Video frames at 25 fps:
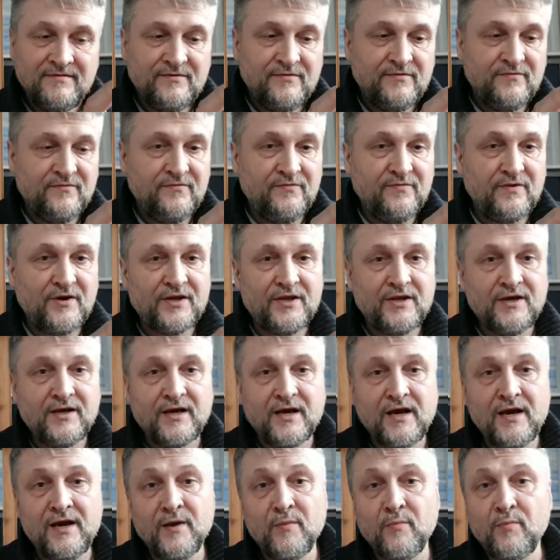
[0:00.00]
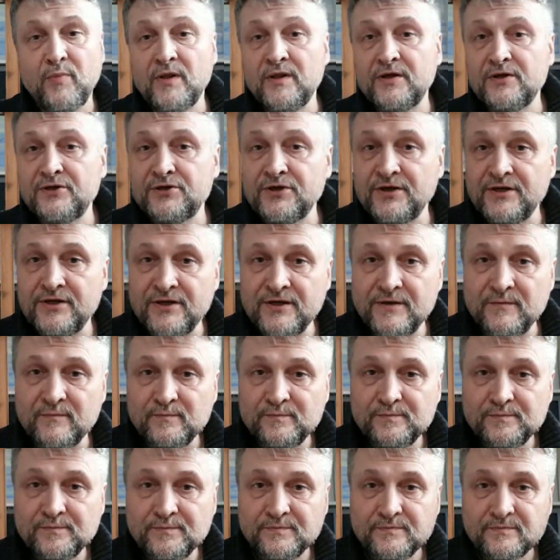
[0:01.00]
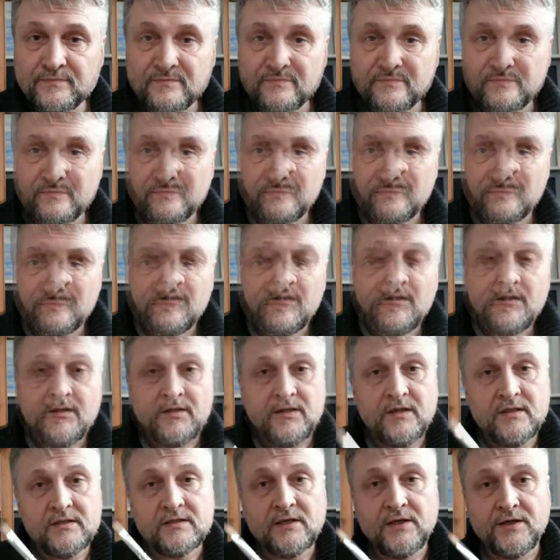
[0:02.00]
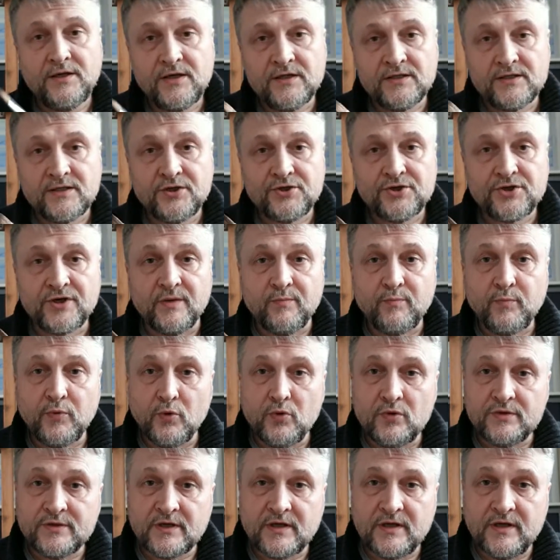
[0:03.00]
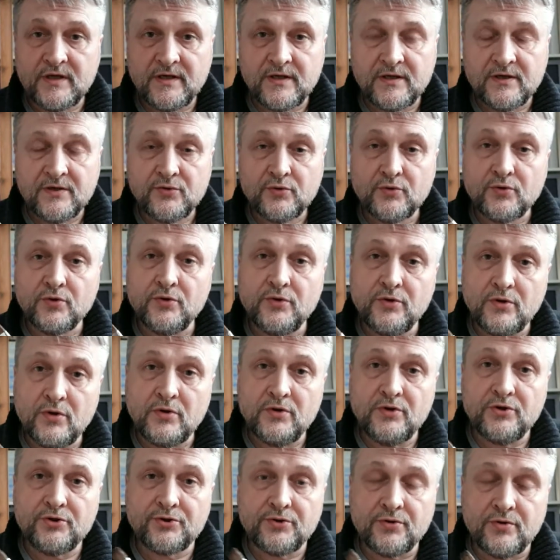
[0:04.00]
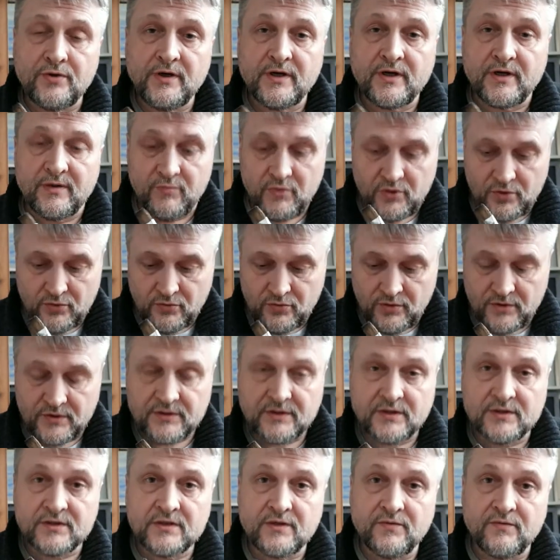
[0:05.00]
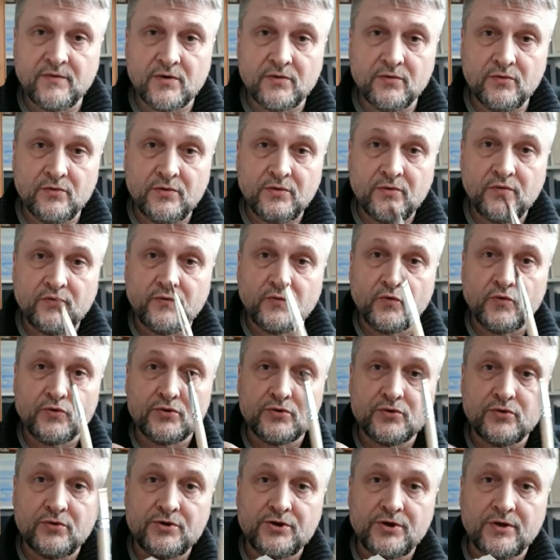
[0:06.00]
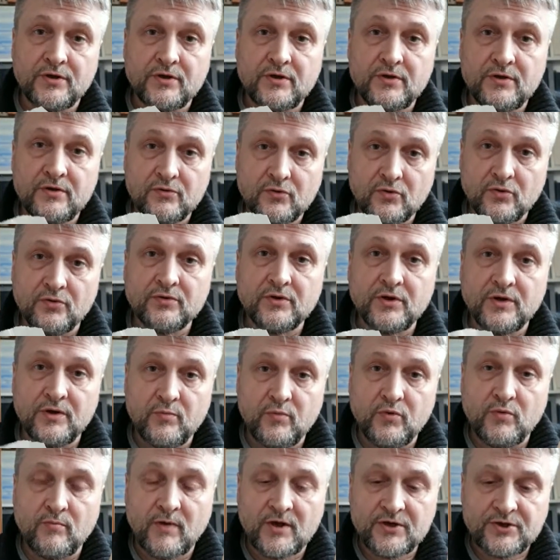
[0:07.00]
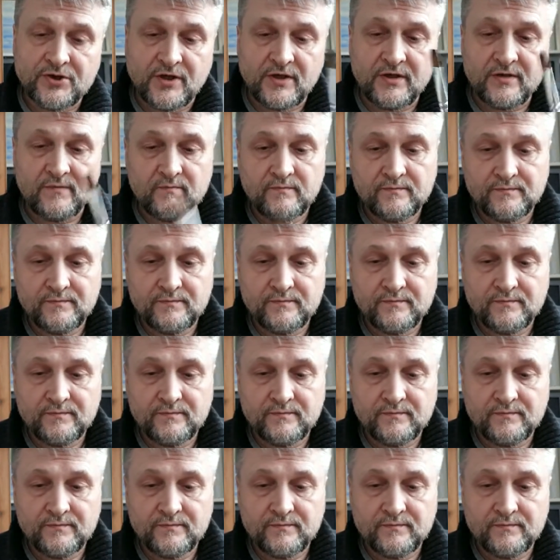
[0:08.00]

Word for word: в вертикальном положении. Если кисточка плоская, то ее еще рекомендуется завернуть в кусочек тонкой бумажки.